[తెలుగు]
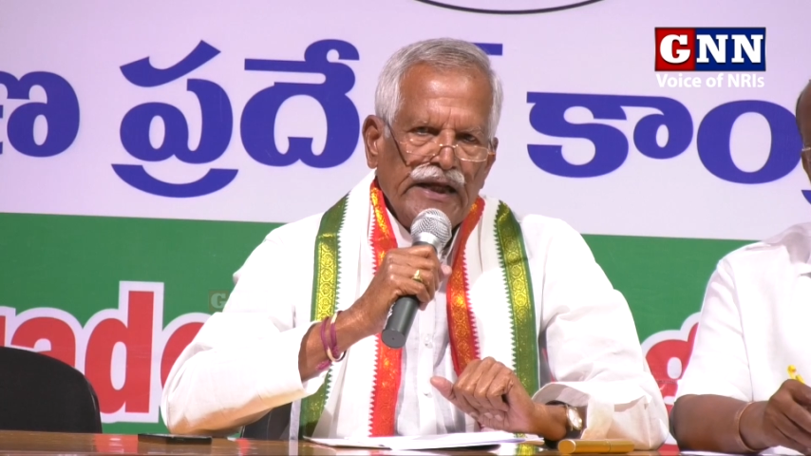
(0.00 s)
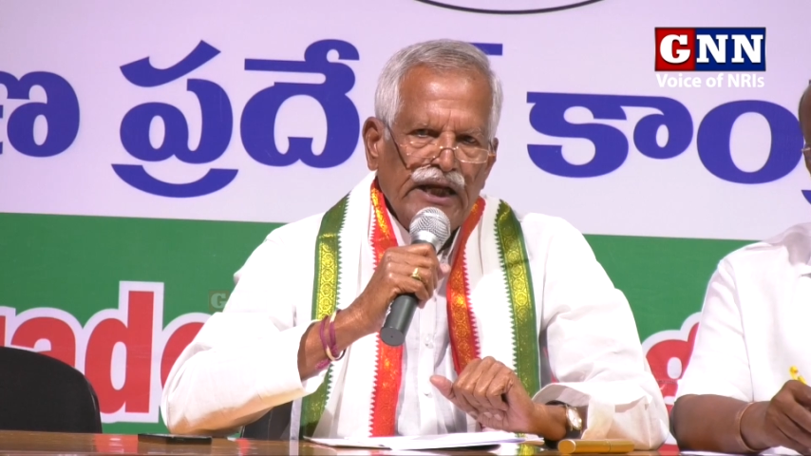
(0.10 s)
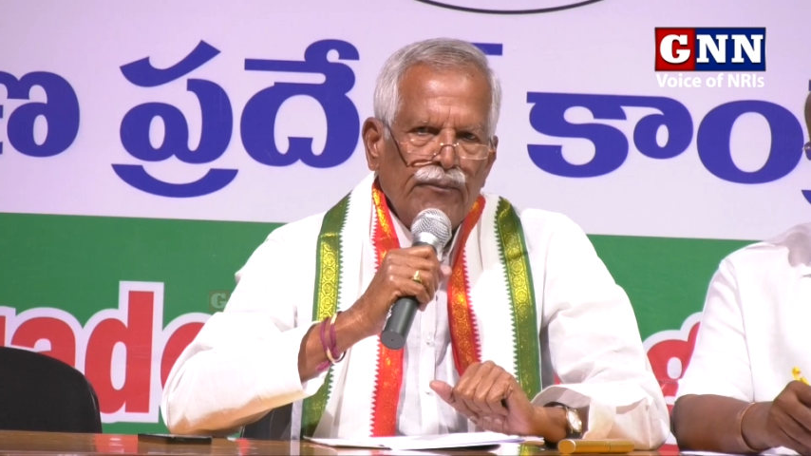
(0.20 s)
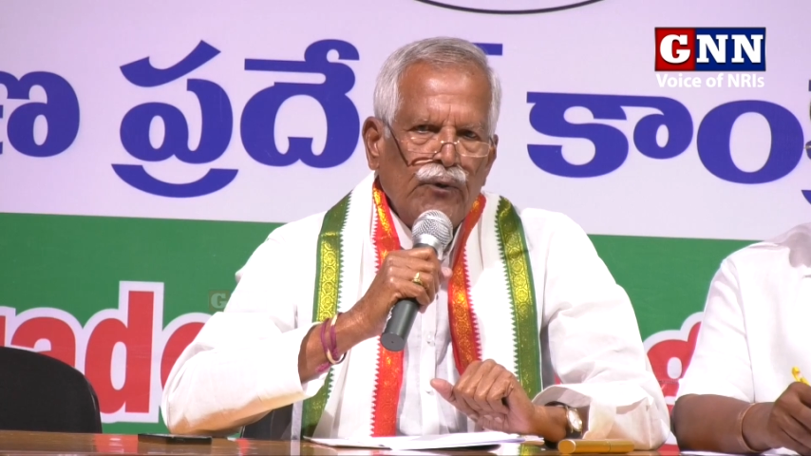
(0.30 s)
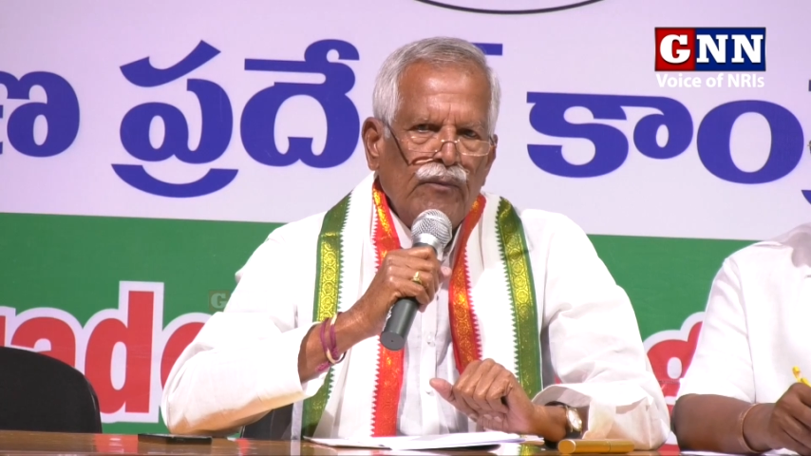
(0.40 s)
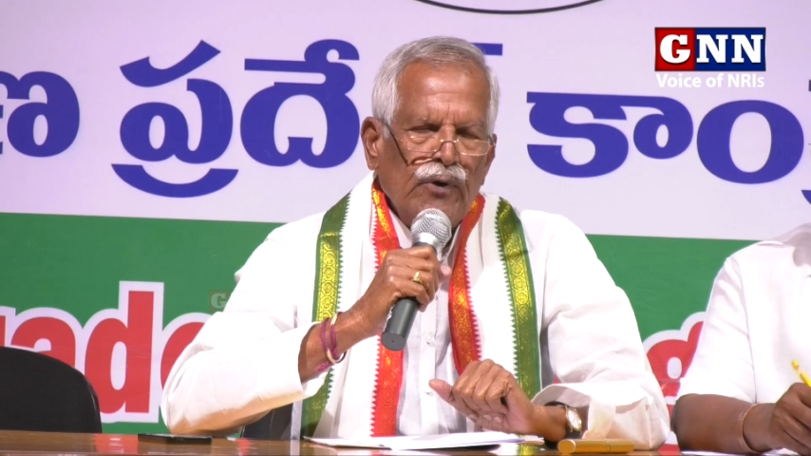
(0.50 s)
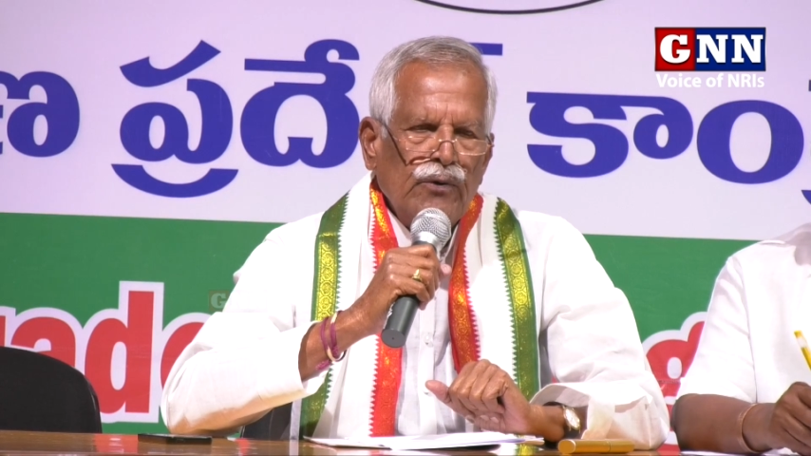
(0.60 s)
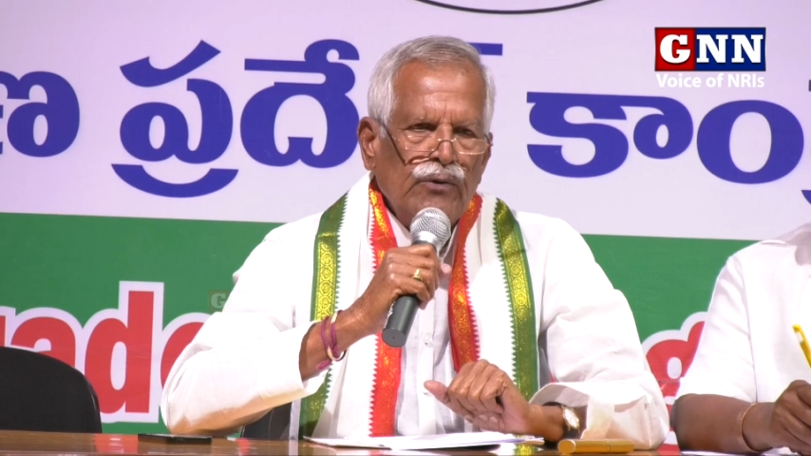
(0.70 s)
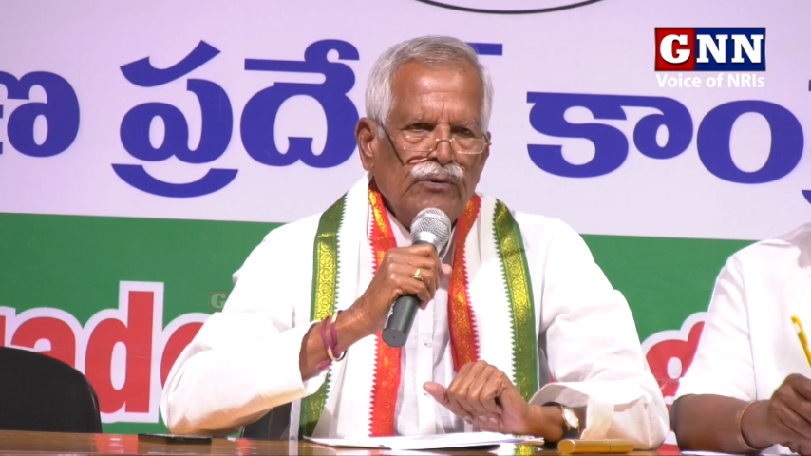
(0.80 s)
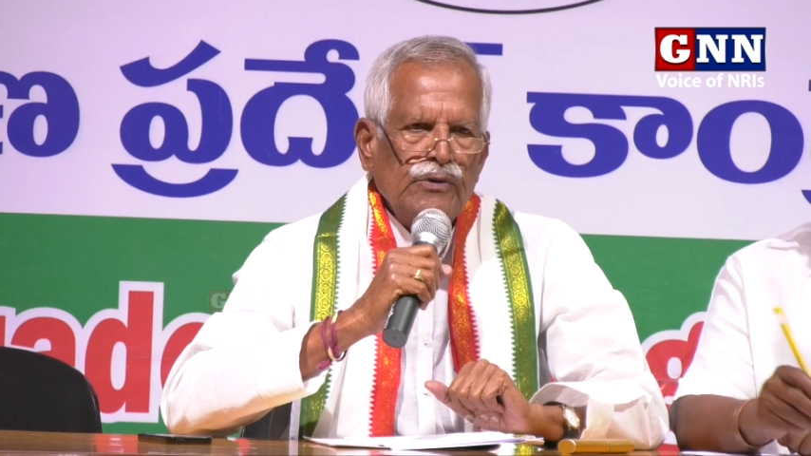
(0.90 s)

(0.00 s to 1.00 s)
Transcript: ఈ భూములు